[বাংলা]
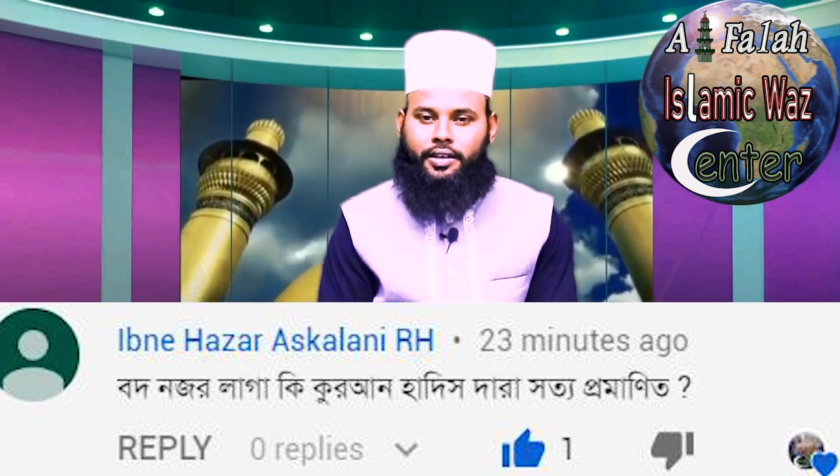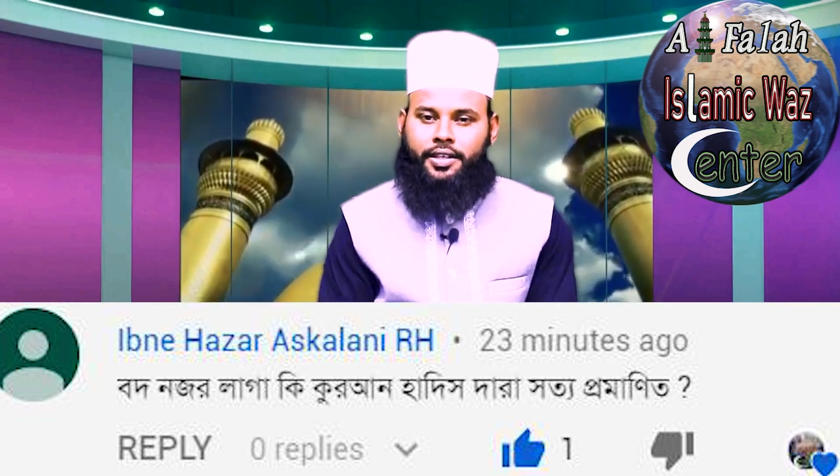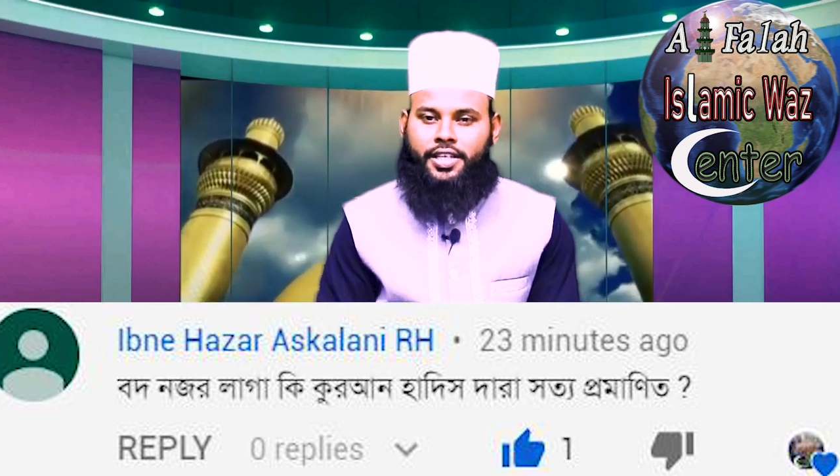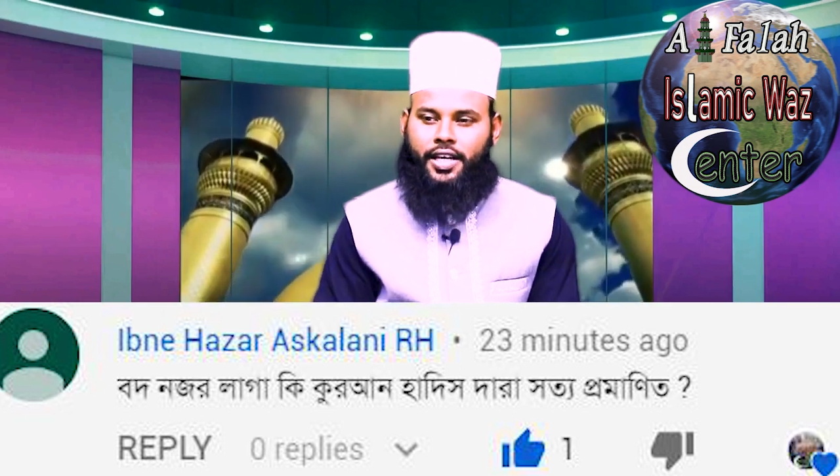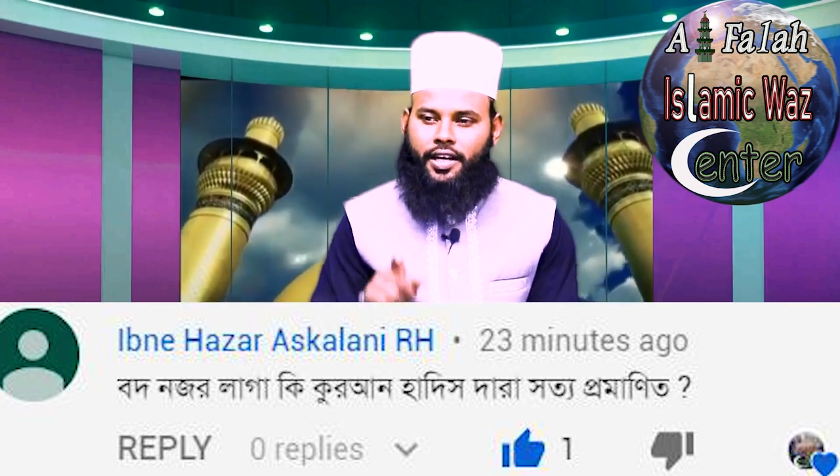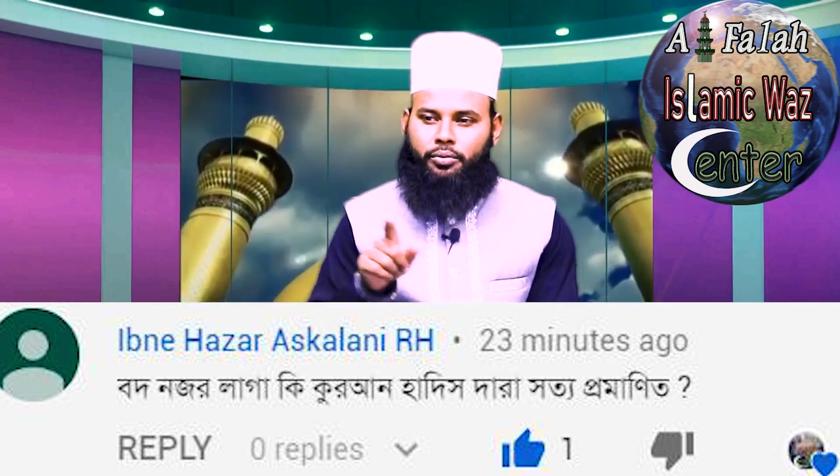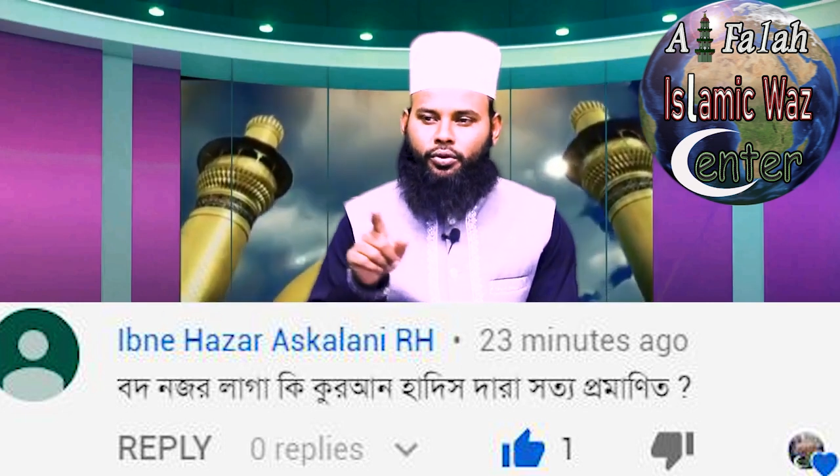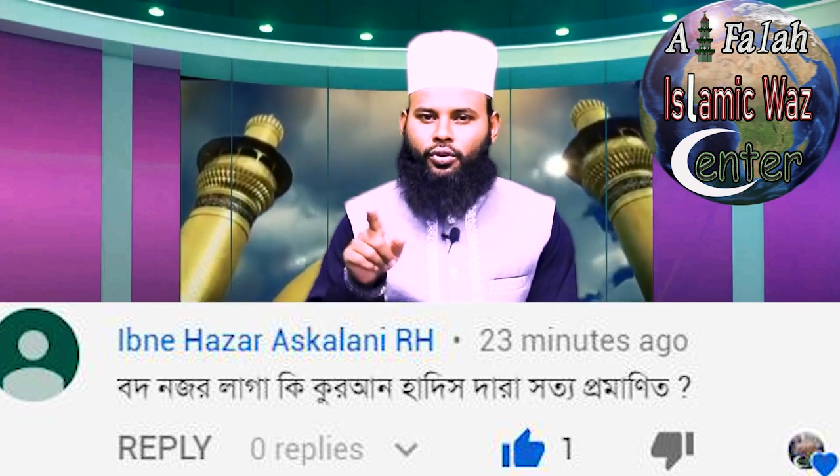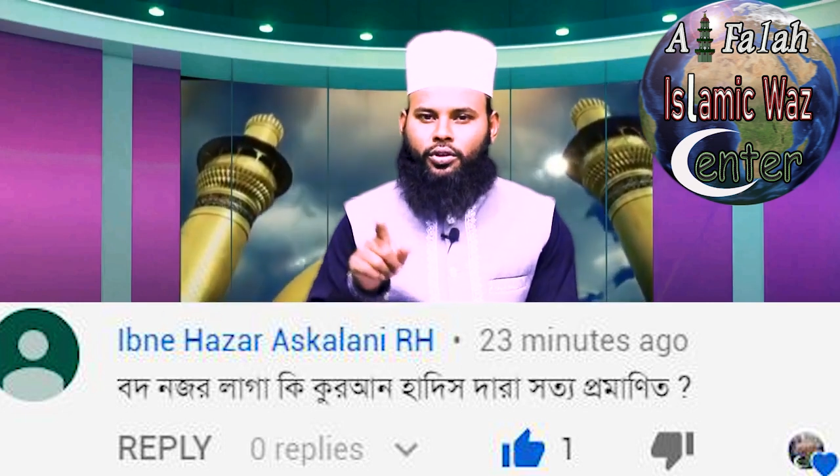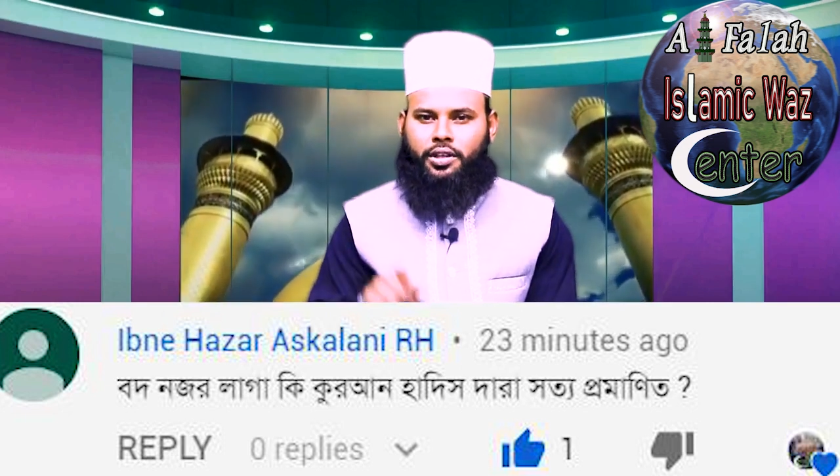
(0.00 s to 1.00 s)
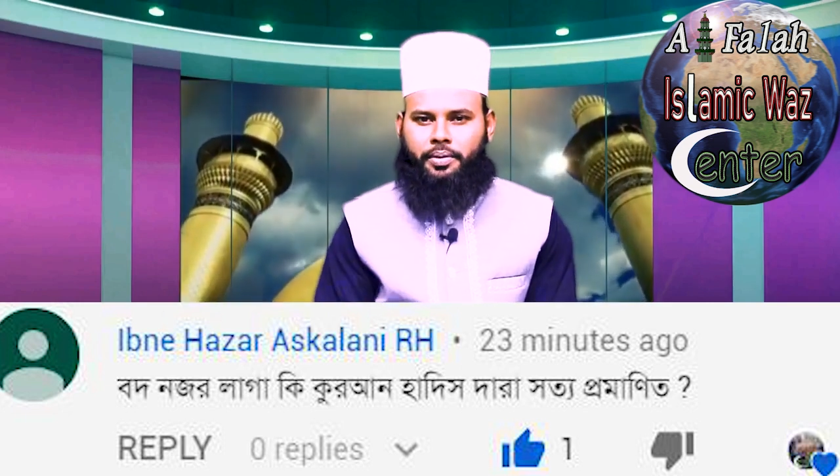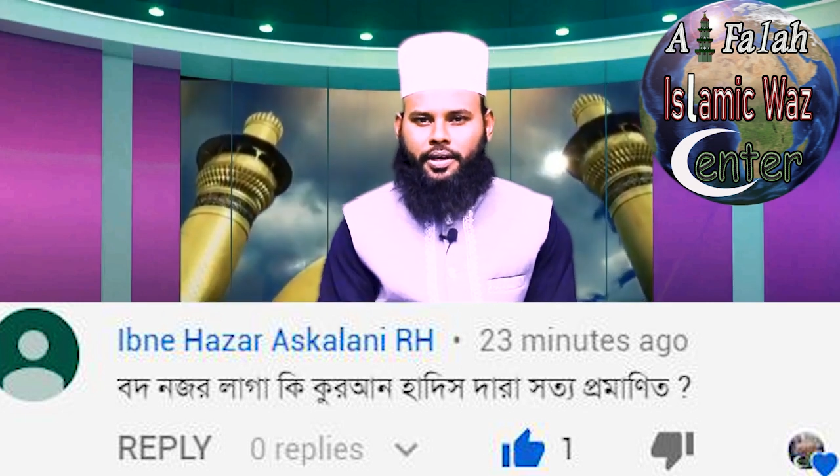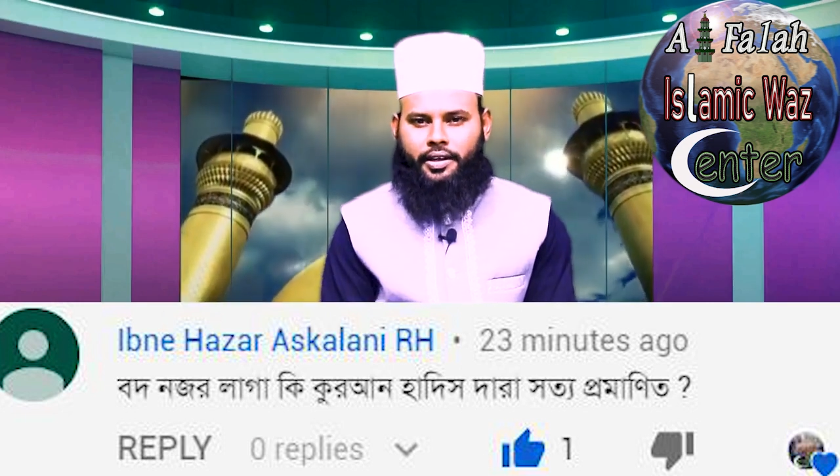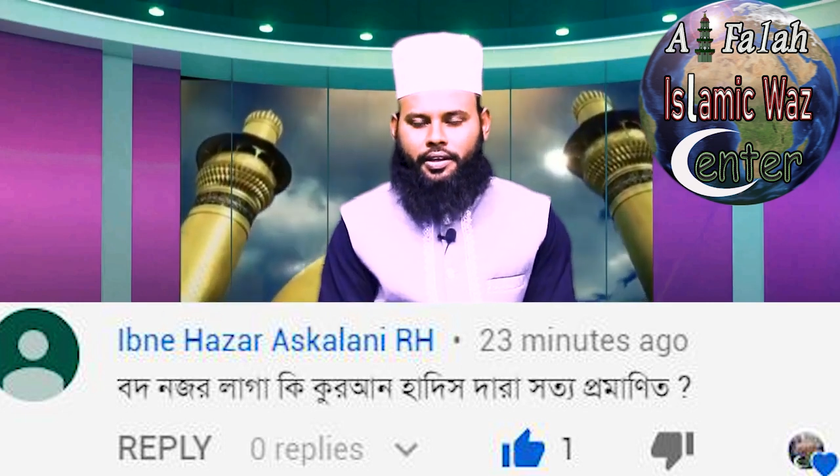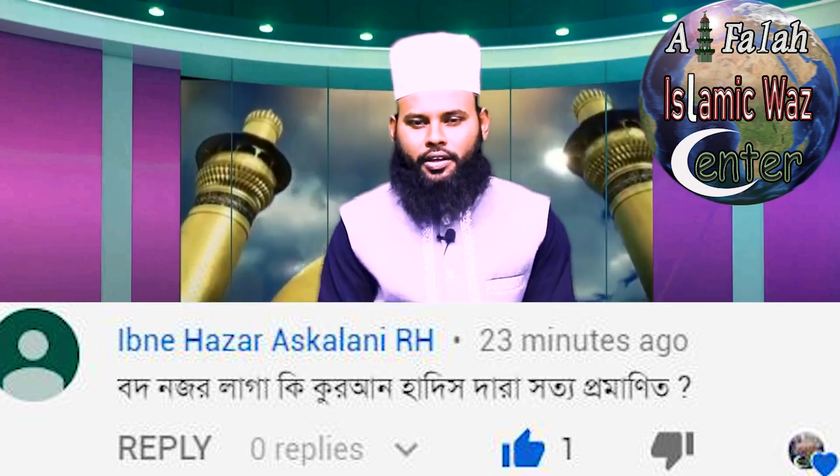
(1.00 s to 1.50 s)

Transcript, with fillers: নিশানা ভুল হতে পারে